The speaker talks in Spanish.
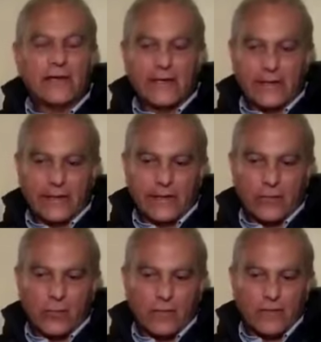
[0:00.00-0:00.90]
eh,
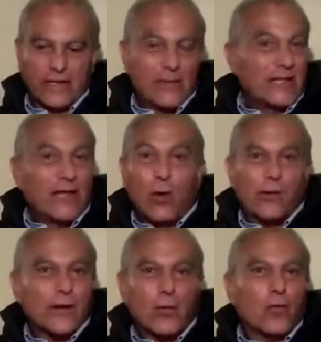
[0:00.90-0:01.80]
los limitados
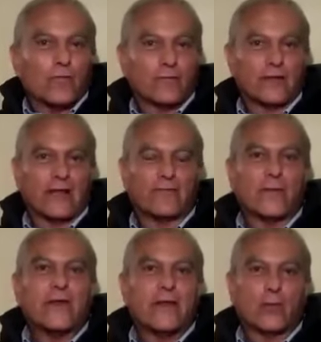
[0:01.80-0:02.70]
recursos de las
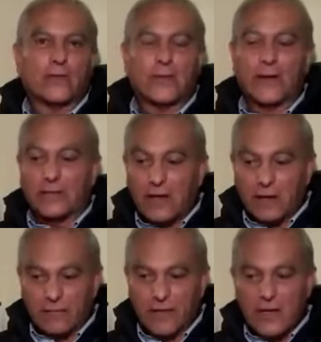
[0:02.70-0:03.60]
familias
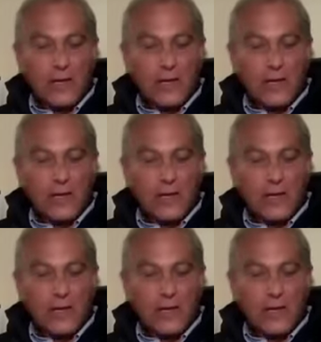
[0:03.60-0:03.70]
guatemaltecas